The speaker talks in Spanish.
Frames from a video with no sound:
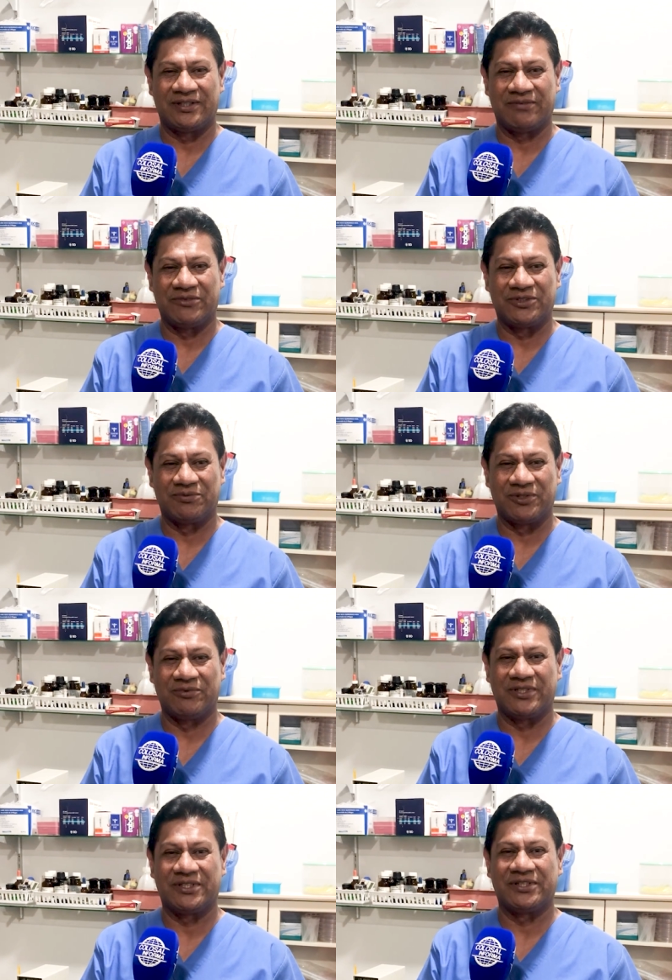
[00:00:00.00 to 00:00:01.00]
también los
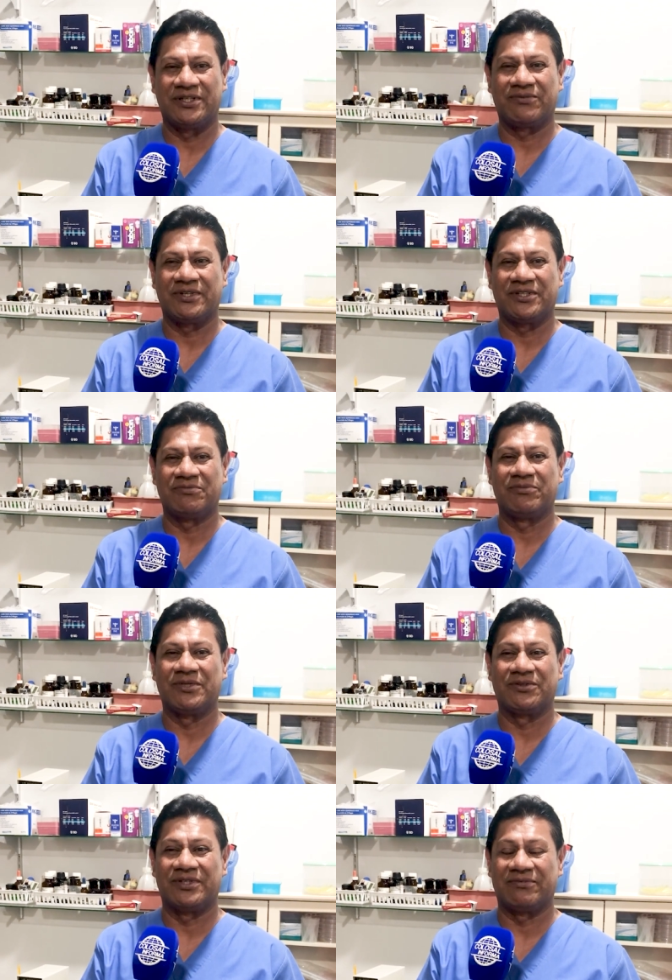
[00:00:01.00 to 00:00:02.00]
podemos atender en cualquier
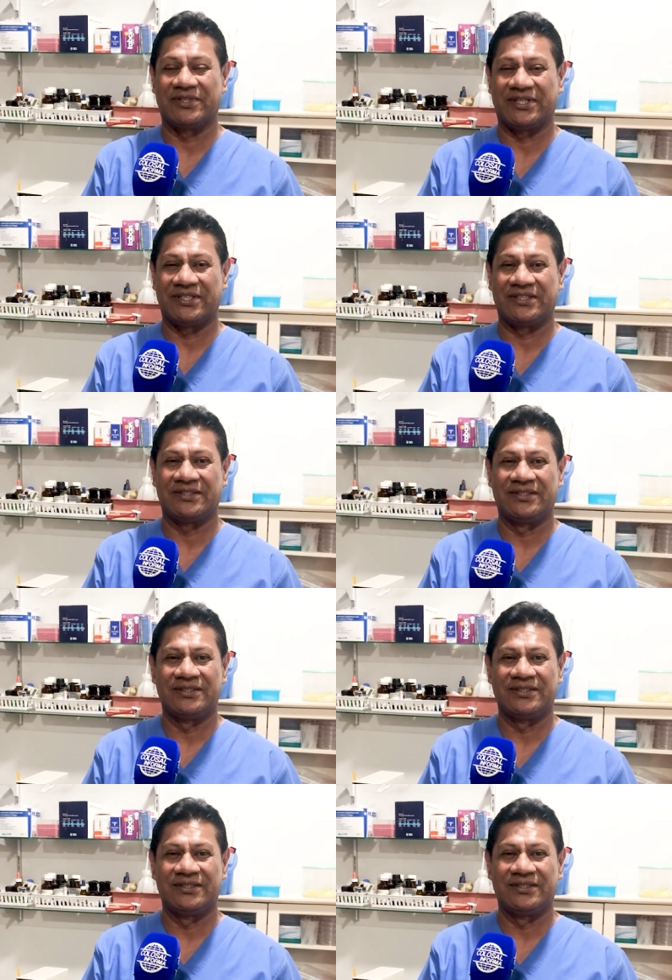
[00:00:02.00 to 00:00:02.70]
momento en la mañana.